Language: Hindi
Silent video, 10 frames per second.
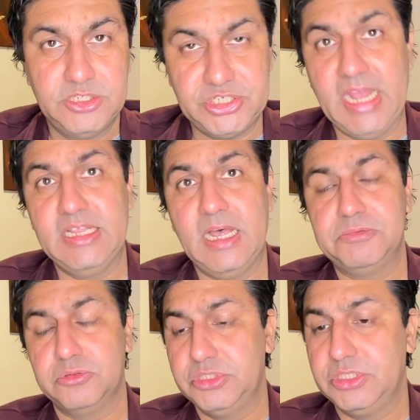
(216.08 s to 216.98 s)
शायद
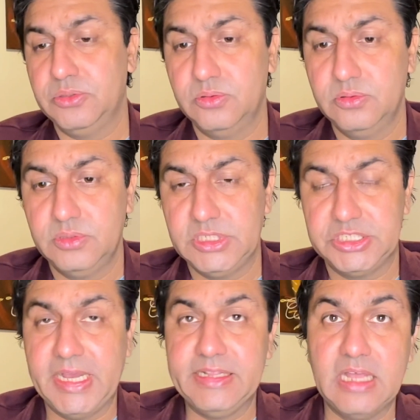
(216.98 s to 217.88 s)
आप सोचते हो
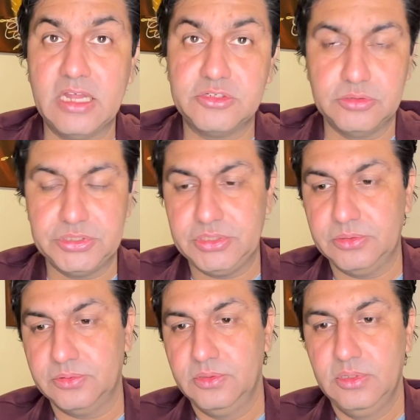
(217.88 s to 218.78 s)
या शायद ना
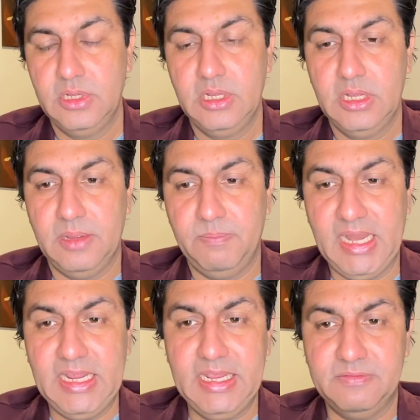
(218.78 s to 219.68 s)
सोचते हो
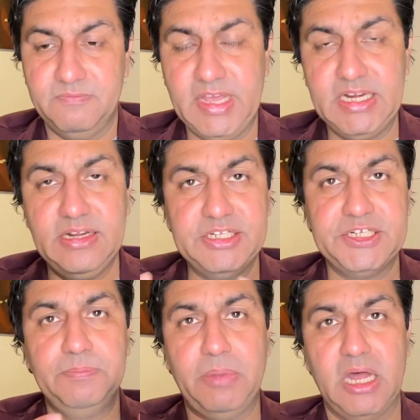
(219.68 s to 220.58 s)
मैंने वेरी
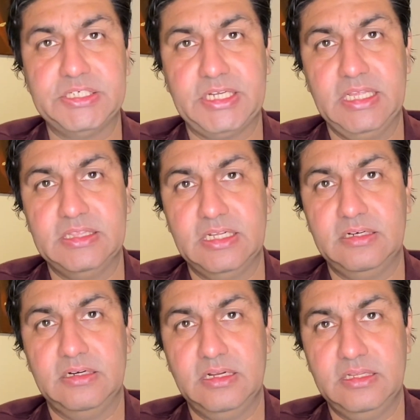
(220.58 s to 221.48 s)
रिसेंट पास्ट के
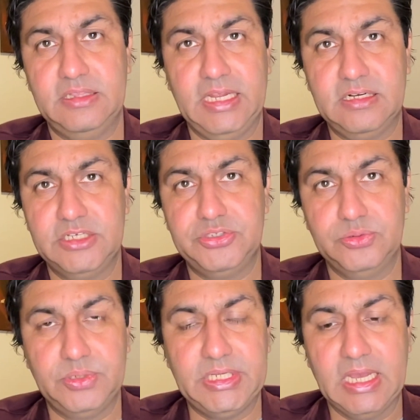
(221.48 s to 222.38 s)
अंदर देखना
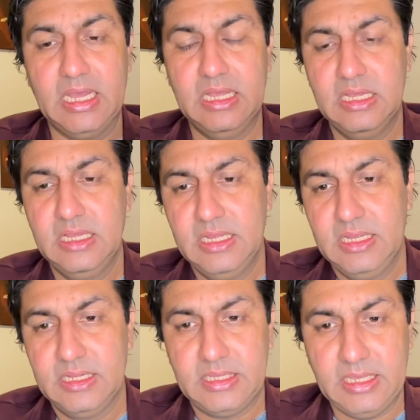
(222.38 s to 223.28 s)
शुरू किया
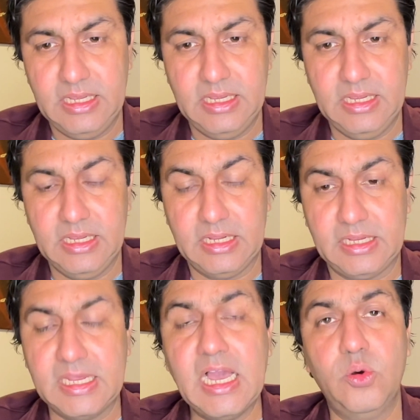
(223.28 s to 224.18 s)

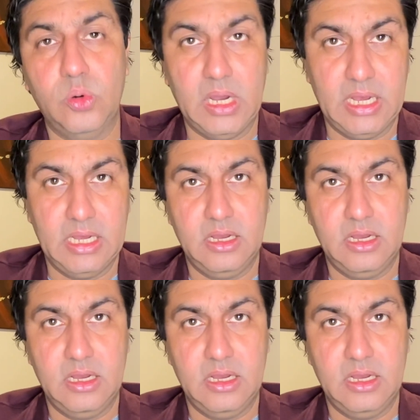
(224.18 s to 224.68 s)
कि क्या हुआ